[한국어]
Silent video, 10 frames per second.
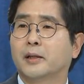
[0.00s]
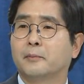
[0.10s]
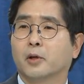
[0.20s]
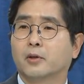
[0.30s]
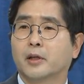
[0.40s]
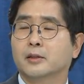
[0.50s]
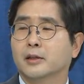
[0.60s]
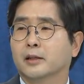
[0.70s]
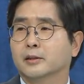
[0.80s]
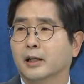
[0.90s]
몇 개
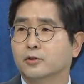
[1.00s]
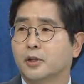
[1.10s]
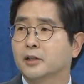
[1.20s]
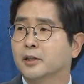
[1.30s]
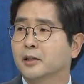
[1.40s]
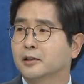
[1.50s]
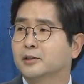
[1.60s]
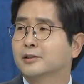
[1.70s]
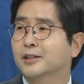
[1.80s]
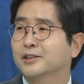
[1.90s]
은행, 한두 개 은행이
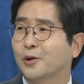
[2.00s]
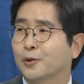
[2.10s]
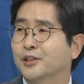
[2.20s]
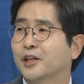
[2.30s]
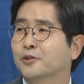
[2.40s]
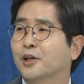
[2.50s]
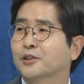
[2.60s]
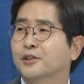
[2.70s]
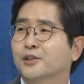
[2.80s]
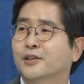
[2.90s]
정리되는
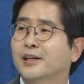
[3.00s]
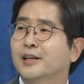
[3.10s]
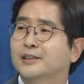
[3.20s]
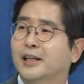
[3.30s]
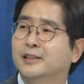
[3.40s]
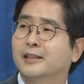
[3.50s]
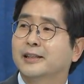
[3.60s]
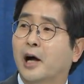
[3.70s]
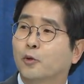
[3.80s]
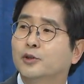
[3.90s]
과정에서 네. 사실
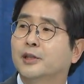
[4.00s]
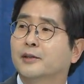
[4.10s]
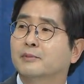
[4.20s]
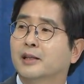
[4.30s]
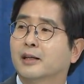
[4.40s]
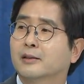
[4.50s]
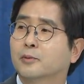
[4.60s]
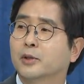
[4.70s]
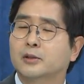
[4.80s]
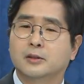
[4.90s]
나오는 얘기입니다.
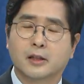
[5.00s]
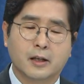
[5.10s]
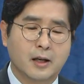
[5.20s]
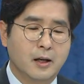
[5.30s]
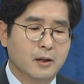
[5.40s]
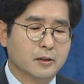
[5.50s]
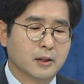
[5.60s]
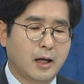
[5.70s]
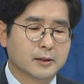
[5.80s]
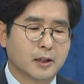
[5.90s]
그러면 이제, 이제
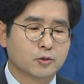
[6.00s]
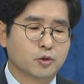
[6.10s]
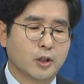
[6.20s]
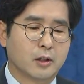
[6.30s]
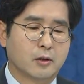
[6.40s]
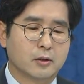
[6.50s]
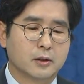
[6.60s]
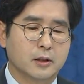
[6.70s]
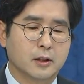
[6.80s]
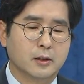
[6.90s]
가장 중요한
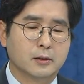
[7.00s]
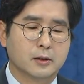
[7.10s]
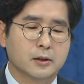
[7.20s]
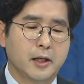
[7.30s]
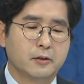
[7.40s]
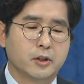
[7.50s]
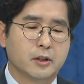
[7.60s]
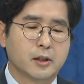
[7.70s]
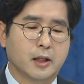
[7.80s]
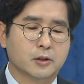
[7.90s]
거는 이 은행
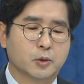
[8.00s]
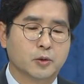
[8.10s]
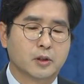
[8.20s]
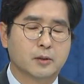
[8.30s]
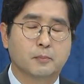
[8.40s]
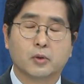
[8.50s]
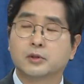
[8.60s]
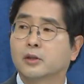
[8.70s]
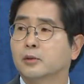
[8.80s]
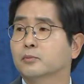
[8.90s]
위기를 가지고 온
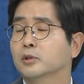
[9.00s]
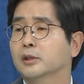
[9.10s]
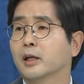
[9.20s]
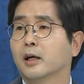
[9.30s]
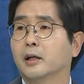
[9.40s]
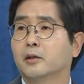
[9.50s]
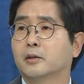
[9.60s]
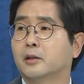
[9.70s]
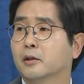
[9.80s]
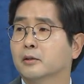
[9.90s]
근본적인 문제가
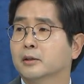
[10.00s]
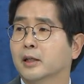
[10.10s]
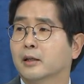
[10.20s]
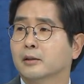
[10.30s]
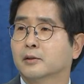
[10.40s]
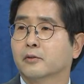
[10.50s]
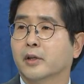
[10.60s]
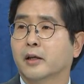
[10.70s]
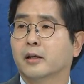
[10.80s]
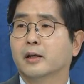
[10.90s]
해결이 되었느냐라는
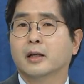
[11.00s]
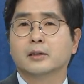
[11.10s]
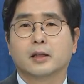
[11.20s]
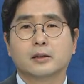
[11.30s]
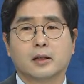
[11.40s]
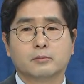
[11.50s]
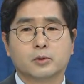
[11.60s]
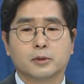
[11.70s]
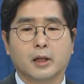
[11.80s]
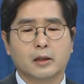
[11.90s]
건데 상당
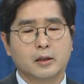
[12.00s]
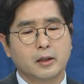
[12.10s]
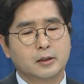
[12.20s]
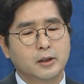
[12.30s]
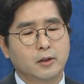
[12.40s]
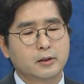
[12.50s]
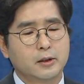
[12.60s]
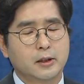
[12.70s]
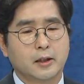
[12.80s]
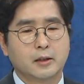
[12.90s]
부분이 아, 이게 지역
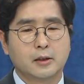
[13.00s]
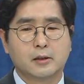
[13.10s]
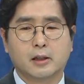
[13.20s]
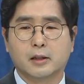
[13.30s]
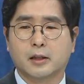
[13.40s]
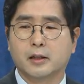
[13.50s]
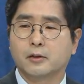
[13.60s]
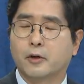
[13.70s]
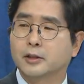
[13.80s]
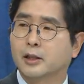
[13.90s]
시장에 특화된
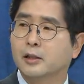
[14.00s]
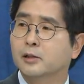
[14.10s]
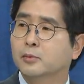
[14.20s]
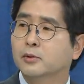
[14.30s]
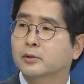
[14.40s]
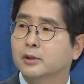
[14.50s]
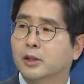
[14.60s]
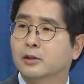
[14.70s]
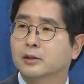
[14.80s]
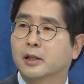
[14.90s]
굉장히 일부
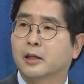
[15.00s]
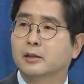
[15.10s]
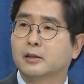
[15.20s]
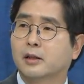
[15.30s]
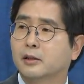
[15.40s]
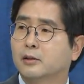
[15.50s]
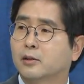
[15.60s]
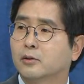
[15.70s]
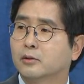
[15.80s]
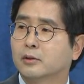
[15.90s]
지역 은행에
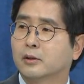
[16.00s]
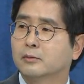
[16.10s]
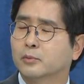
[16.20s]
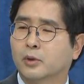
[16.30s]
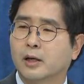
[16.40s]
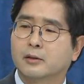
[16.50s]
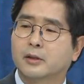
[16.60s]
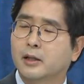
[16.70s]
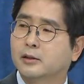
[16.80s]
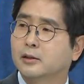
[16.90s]
특화됐던 어떤 뭐, 아, 이거
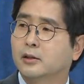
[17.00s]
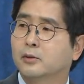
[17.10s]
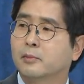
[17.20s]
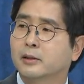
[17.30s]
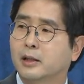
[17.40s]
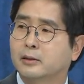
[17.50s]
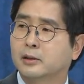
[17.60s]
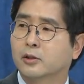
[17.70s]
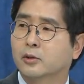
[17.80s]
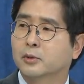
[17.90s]
테크 기업만 하는
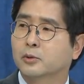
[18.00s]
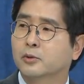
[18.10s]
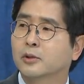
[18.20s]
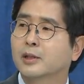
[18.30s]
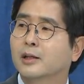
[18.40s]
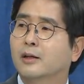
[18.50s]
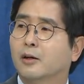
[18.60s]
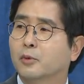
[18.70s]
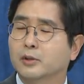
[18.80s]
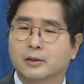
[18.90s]
기업이고 어,
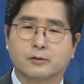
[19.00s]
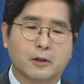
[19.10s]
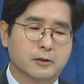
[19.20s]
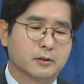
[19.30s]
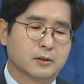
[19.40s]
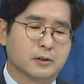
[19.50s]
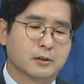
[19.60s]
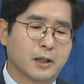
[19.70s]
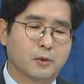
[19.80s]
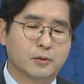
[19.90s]
뭐 이제 그
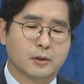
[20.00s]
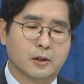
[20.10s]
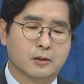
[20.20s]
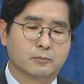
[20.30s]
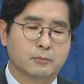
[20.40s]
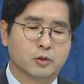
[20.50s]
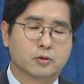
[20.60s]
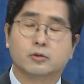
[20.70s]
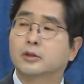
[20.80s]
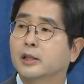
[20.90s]
자본, 어, 미국
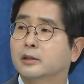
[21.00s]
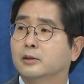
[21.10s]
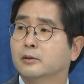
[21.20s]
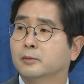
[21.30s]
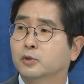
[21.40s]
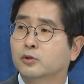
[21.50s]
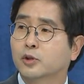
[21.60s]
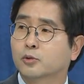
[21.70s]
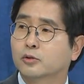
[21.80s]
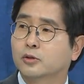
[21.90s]
국채에
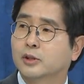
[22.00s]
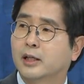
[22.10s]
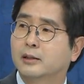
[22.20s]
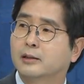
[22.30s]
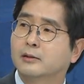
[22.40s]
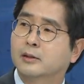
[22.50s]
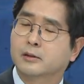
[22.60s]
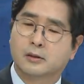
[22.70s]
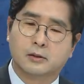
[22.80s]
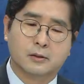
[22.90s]
집중적으로 투자한
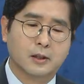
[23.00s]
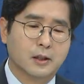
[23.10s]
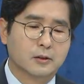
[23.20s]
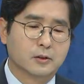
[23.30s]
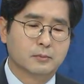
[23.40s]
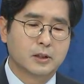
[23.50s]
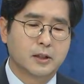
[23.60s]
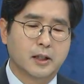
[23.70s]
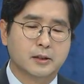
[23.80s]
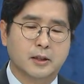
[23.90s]
거는 좀
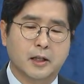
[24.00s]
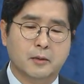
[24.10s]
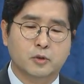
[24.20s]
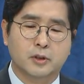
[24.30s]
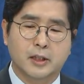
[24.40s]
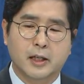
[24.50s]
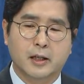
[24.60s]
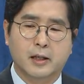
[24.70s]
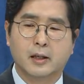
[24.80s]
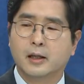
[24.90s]
특이한 은행의 문제